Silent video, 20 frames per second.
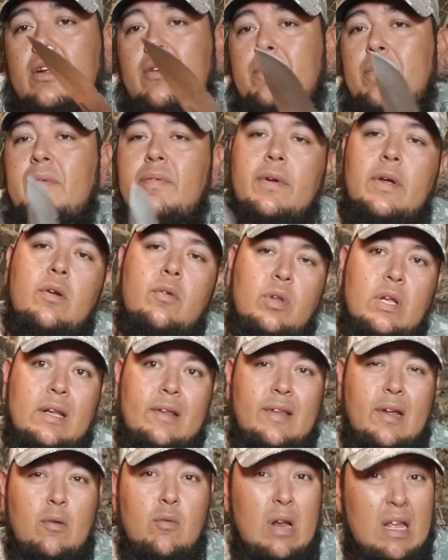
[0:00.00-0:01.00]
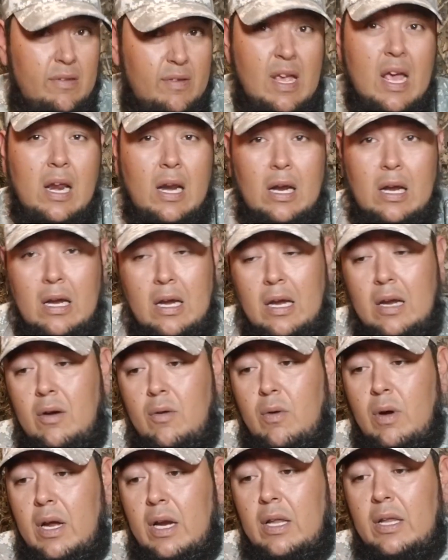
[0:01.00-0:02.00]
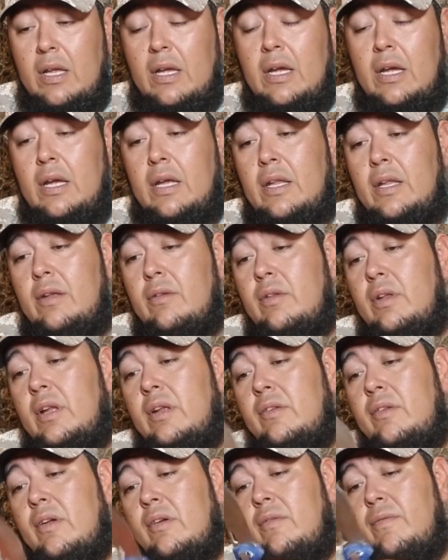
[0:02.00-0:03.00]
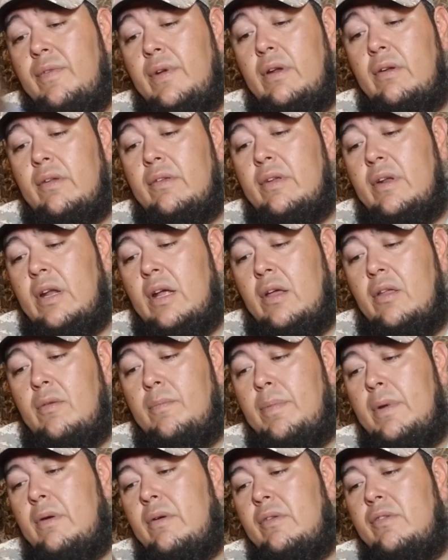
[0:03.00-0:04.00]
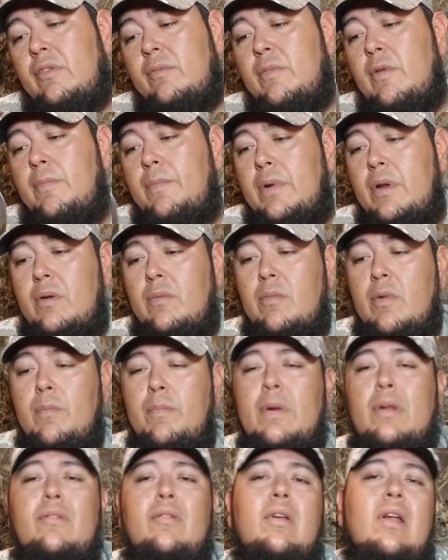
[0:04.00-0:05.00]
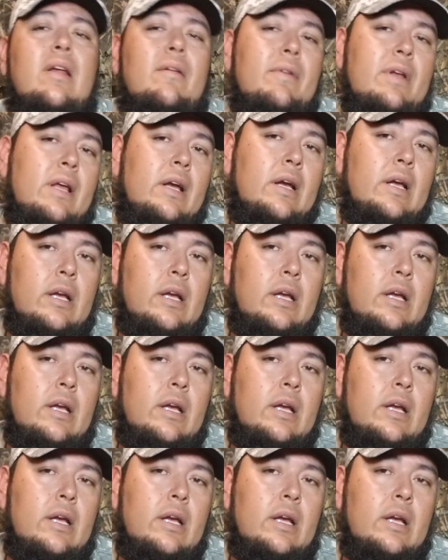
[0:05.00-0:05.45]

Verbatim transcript: Yo prefiero utilizar una sierra en lugar de, utilizar un filo aserrado, pero eso es mi opinión muy personal, ¿verdad?